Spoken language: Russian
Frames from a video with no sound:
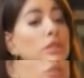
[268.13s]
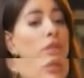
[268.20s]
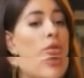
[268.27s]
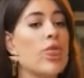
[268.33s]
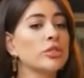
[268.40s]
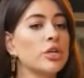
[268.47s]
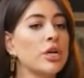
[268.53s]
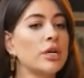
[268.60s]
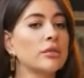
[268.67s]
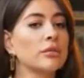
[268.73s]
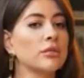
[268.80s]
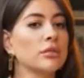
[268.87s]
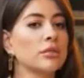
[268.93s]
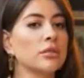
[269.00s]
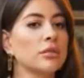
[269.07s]
которые уезжают,
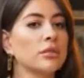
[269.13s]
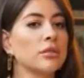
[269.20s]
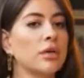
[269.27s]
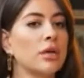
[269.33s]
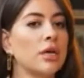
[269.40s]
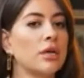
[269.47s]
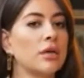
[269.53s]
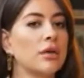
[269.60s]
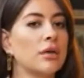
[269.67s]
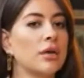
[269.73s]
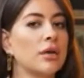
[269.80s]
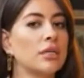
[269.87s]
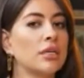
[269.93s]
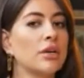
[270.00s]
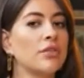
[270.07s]
э,
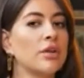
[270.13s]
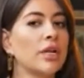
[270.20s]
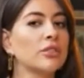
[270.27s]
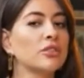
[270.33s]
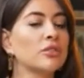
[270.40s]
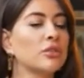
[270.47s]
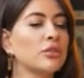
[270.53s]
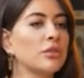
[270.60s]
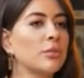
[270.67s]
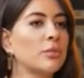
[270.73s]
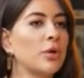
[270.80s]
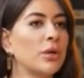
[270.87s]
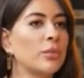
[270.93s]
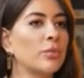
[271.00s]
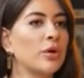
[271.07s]
они говорят, что на
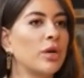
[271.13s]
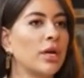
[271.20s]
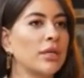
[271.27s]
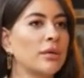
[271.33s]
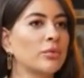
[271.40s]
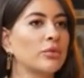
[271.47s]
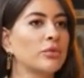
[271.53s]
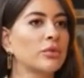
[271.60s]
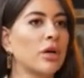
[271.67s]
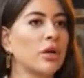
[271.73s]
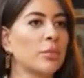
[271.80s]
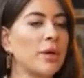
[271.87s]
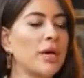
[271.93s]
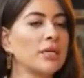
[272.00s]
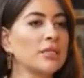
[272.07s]
поле боя они будут
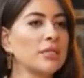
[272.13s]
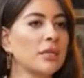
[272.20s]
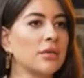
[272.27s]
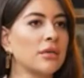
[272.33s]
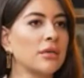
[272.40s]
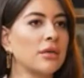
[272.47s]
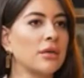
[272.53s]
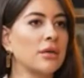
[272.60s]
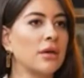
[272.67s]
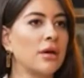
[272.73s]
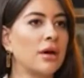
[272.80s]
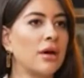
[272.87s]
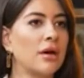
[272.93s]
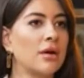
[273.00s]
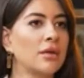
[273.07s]
как мясо,
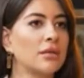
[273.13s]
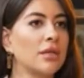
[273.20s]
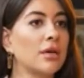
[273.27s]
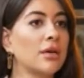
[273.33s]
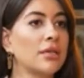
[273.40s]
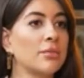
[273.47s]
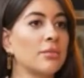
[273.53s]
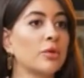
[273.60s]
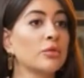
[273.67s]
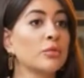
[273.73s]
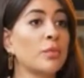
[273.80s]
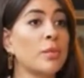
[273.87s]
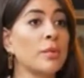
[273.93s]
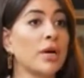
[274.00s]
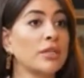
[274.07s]
а так они
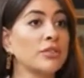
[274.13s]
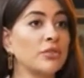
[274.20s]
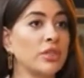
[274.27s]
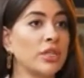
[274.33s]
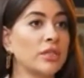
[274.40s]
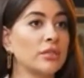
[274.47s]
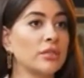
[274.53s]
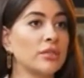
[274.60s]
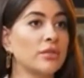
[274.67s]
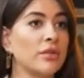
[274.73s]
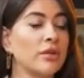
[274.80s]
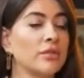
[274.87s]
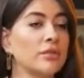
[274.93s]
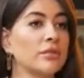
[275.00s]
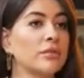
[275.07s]
могут помогать финансово.